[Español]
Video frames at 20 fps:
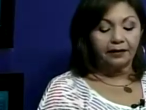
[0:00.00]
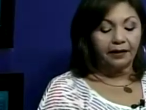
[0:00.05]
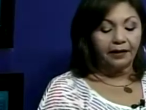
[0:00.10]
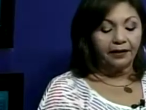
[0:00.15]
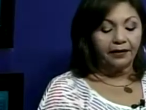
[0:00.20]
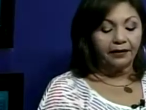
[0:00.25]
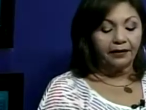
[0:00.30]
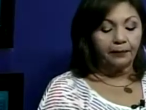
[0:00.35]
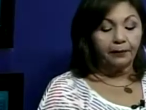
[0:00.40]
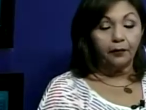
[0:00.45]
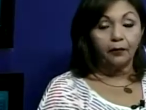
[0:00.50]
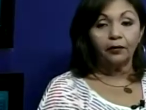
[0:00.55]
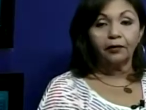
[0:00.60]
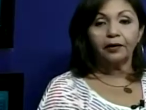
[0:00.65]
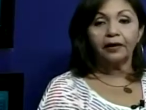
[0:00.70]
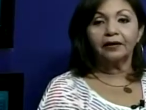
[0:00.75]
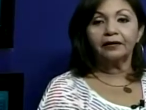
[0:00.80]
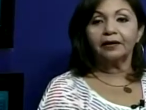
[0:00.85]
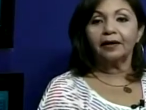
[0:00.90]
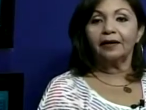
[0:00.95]
Henry por
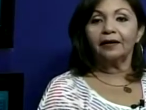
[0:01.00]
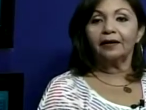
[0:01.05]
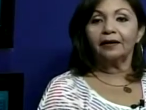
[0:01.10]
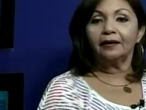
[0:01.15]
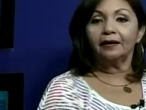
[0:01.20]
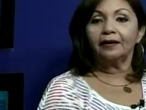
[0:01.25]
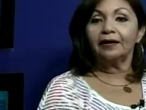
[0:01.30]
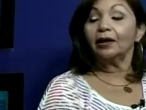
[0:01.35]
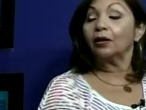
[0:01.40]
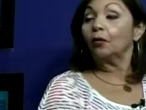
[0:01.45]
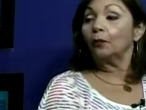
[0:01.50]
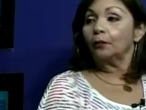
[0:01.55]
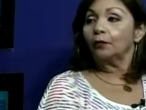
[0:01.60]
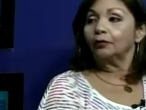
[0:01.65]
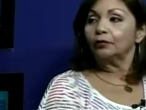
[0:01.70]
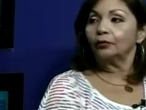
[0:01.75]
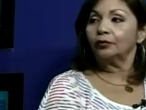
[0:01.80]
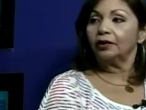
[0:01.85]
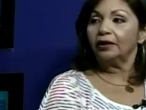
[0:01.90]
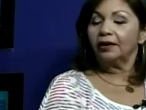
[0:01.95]
esta gran
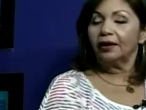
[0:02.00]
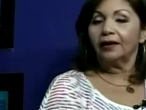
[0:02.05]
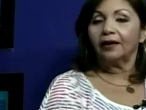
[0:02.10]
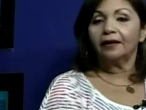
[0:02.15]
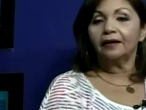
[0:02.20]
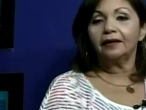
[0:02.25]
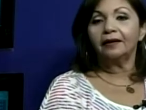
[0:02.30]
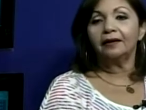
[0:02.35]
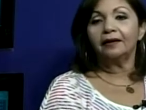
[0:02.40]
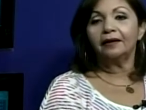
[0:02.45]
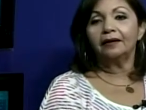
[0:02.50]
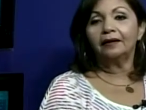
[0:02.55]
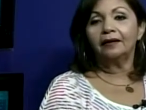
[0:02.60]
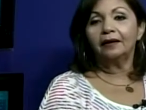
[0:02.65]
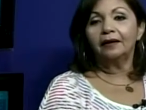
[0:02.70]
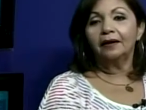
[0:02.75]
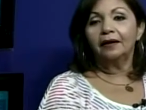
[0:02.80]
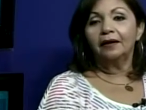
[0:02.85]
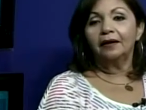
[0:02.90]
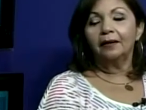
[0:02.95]
oportunidad de
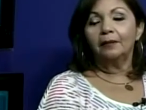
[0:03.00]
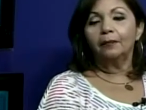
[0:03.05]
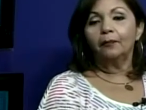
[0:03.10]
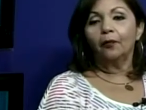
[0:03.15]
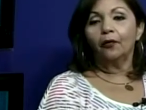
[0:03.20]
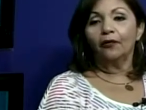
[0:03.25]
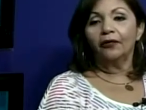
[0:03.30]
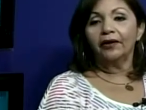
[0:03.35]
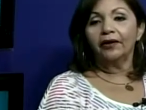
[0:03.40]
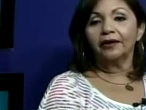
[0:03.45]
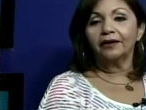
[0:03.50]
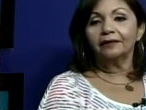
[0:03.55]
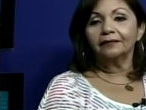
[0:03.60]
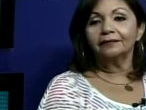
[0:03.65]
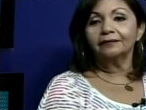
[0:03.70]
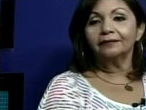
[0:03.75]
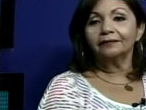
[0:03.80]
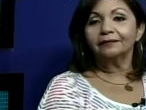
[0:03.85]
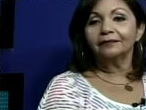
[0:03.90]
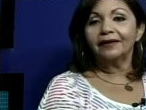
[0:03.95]
poder
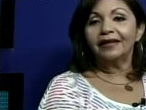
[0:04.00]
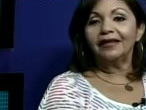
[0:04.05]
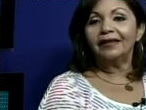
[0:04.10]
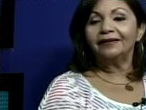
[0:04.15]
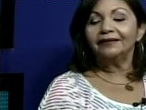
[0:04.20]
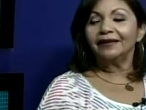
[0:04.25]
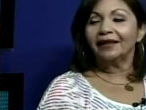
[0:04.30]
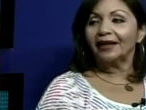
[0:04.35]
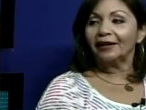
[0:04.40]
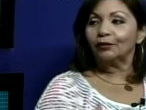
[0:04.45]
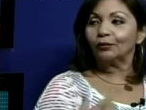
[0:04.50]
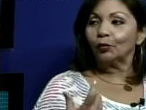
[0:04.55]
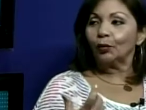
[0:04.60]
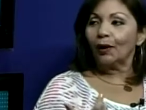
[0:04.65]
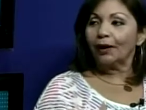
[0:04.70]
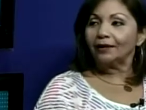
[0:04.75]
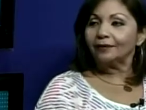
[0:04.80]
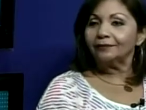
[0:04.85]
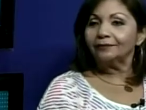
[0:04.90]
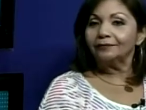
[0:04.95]

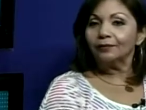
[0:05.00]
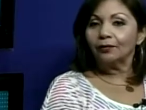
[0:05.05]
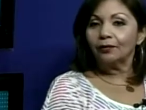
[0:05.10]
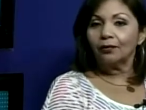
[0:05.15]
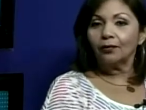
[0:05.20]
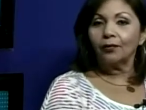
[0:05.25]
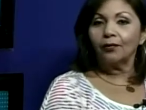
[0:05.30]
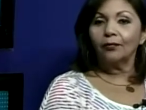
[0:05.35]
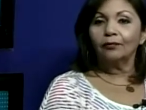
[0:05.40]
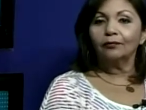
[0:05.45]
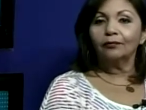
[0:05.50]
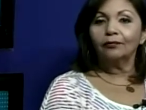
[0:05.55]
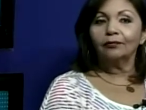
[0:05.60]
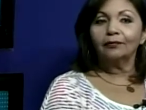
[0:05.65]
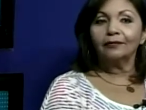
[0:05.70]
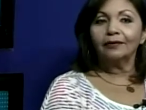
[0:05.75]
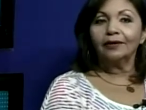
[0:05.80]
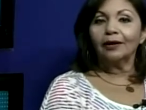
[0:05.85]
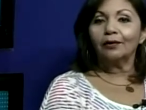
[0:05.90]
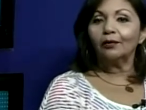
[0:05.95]
interactuar
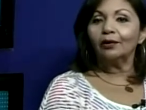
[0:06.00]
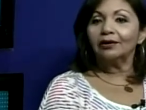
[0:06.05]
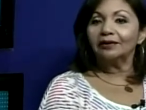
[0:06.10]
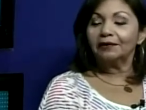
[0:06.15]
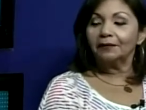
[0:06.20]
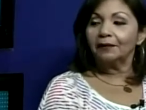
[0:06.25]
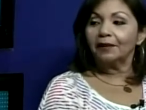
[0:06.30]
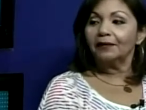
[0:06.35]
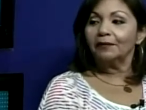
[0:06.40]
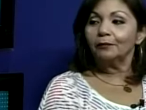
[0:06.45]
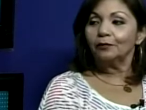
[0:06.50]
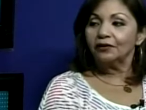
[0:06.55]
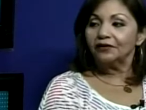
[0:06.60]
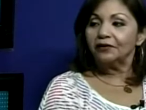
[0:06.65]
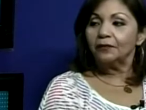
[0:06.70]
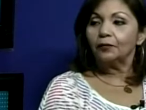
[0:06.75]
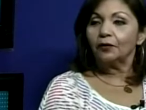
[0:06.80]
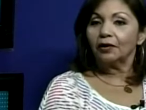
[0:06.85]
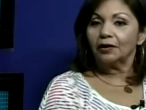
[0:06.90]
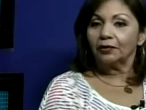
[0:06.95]
con la colectividad del
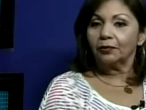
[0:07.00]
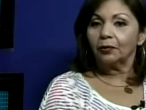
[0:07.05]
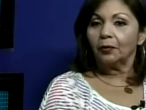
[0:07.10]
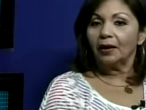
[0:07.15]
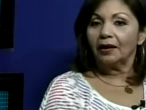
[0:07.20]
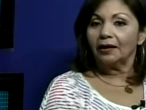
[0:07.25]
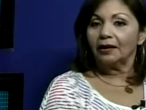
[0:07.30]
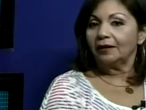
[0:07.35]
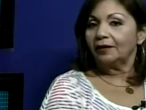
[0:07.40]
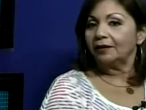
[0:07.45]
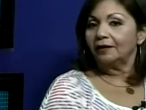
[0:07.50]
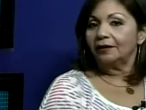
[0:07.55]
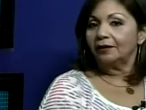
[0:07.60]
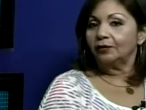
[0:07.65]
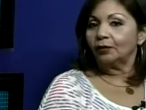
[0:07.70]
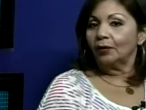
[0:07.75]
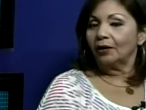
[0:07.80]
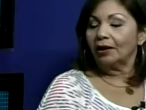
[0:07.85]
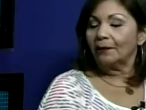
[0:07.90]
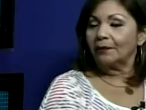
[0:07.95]
municipio de Cariruana y de
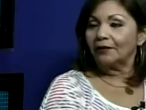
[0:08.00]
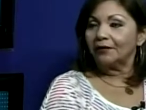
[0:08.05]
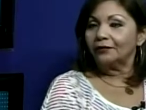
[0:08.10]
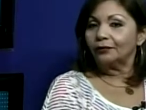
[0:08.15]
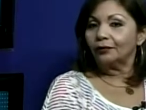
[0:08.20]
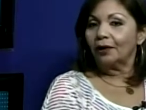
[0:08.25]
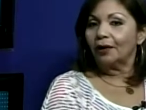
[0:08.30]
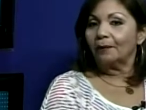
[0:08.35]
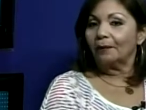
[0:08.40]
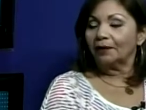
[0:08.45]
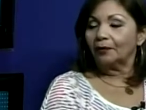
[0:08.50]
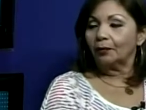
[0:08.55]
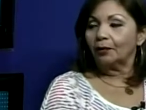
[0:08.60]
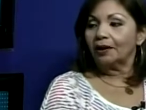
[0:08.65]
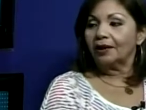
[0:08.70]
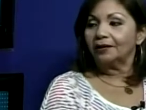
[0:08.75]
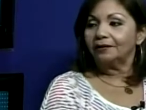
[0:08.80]
toda la península de Paruana.